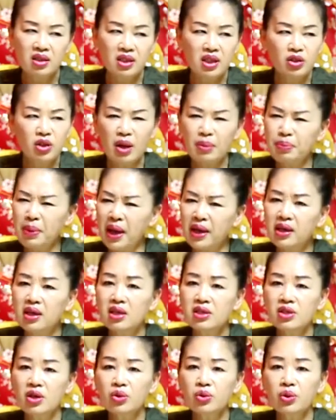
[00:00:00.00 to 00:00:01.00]
그래도 한
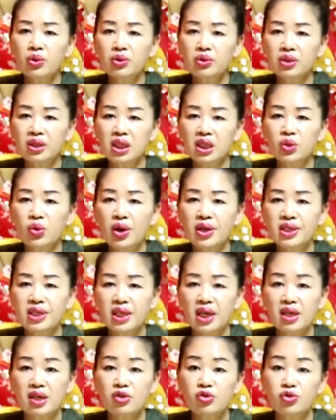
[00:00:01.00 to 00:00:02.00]
100일 정도는 기도할
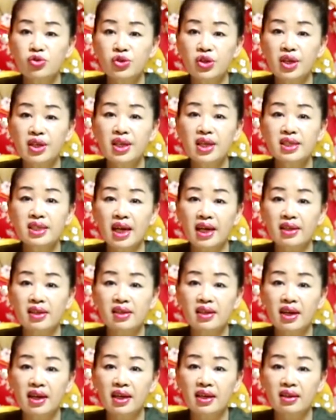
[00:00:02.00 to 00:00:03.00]
시간을 주셔야 되지
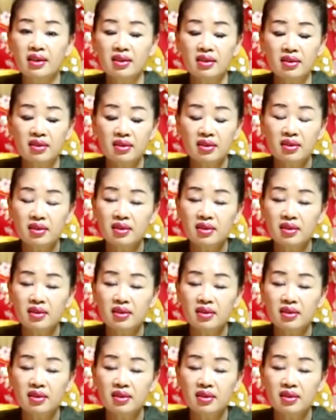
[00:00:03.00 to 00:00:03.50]
않을까요?